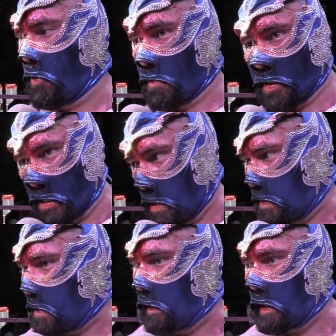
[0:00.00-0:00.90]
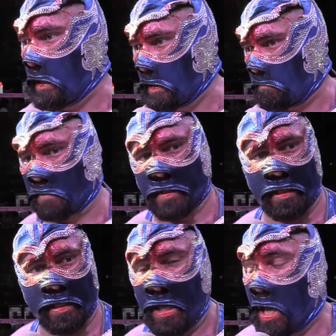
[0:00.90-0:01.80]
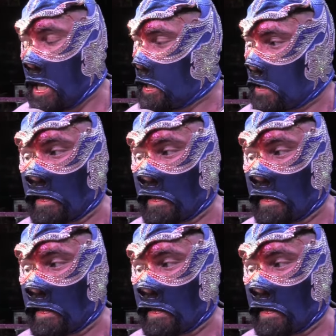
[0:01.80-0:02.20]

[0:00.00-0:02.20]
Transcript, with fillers: lo prometí a mi papá que